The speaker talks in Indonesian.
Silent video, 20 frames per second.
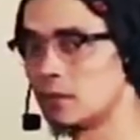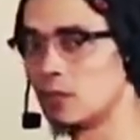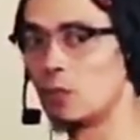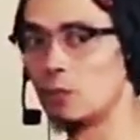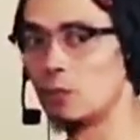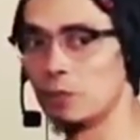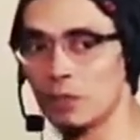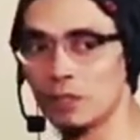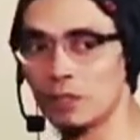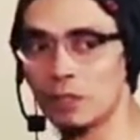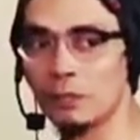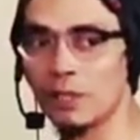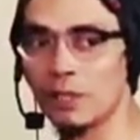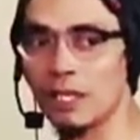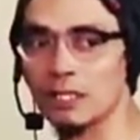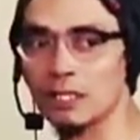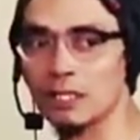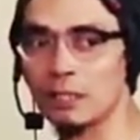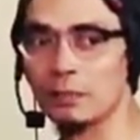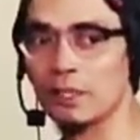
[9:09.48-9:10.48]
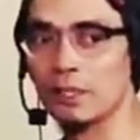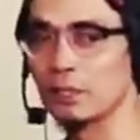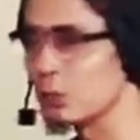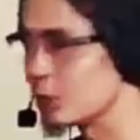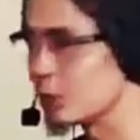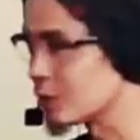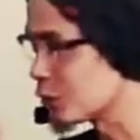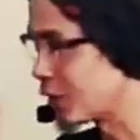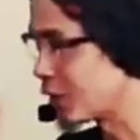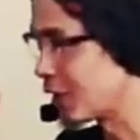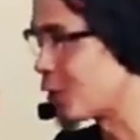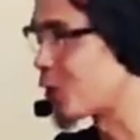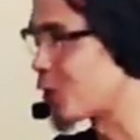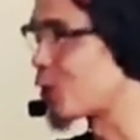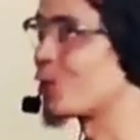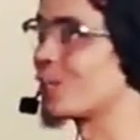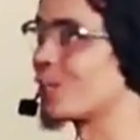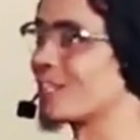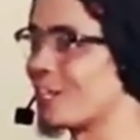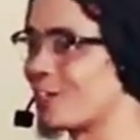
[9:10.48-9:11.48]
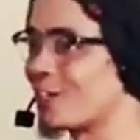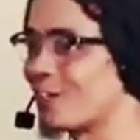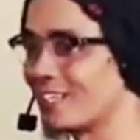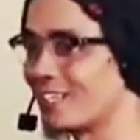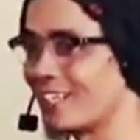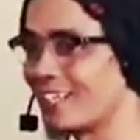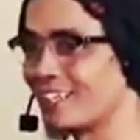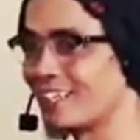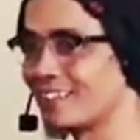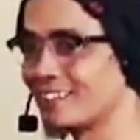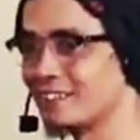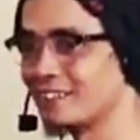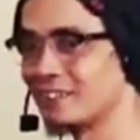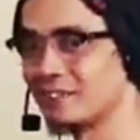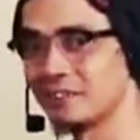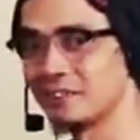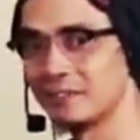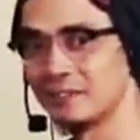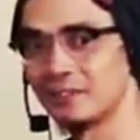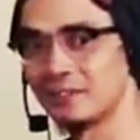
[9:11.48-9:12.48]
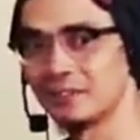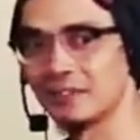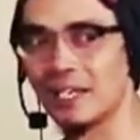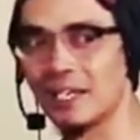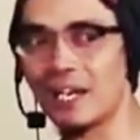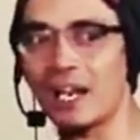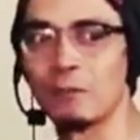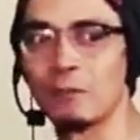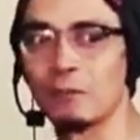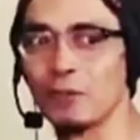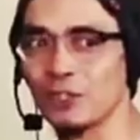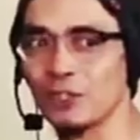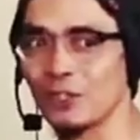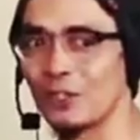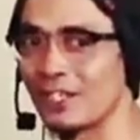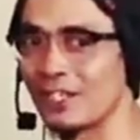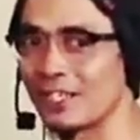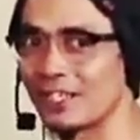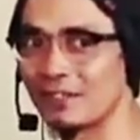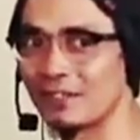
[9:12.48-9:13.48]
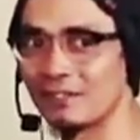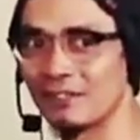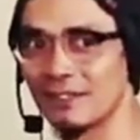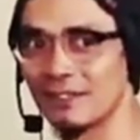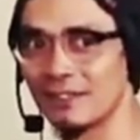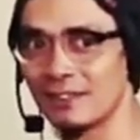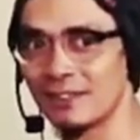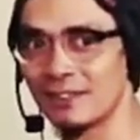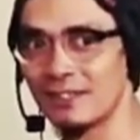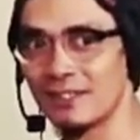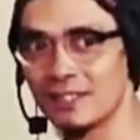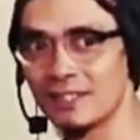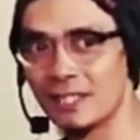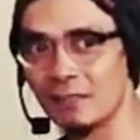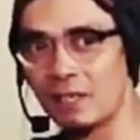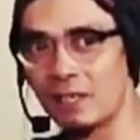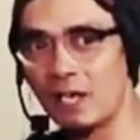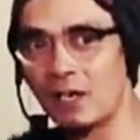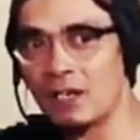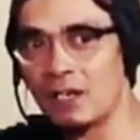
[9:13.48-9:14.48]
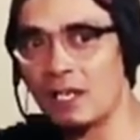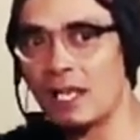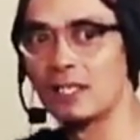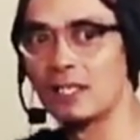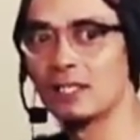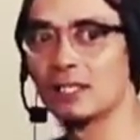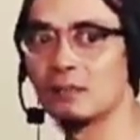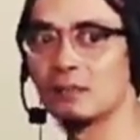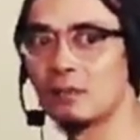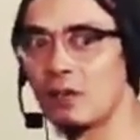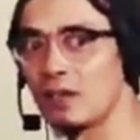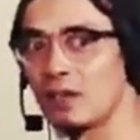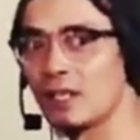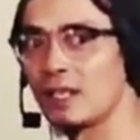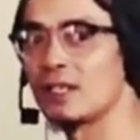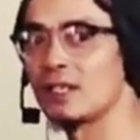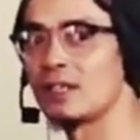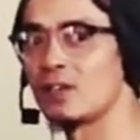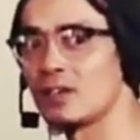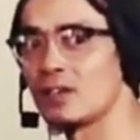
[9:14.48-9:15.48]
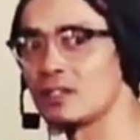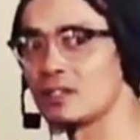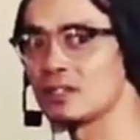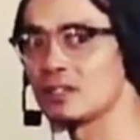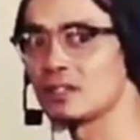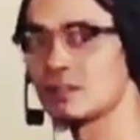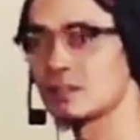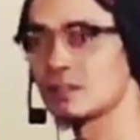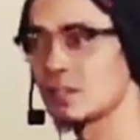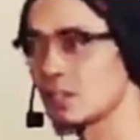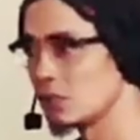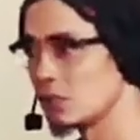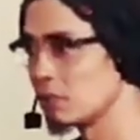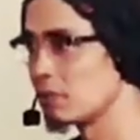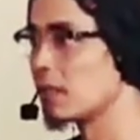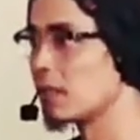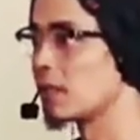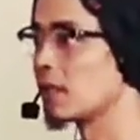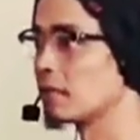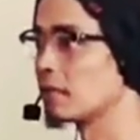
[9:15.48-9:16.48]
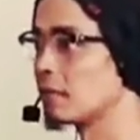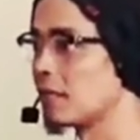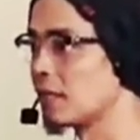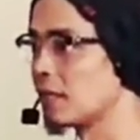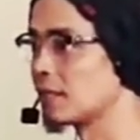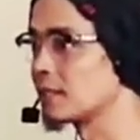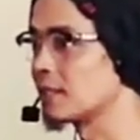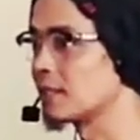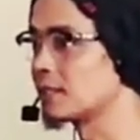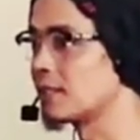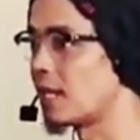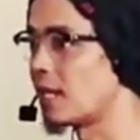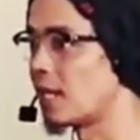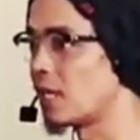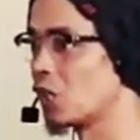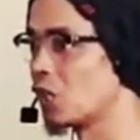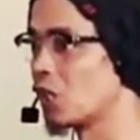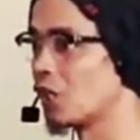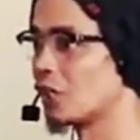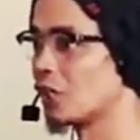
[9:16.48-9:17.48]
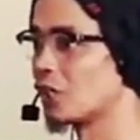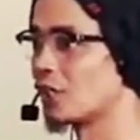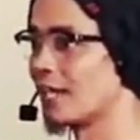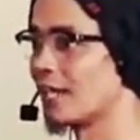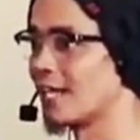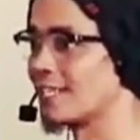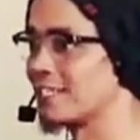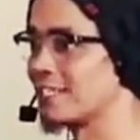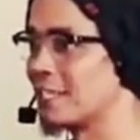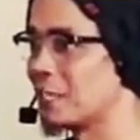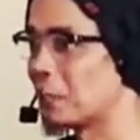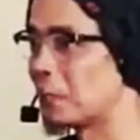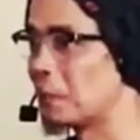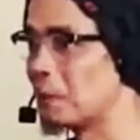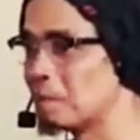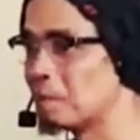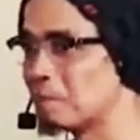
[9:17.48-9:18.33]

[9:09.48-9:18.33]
dikupluk nepi apa sepatu kecuali kolor jeronya tara kapoto ya teman sama all item all endorse satu merek merek jajak kalau heron kasih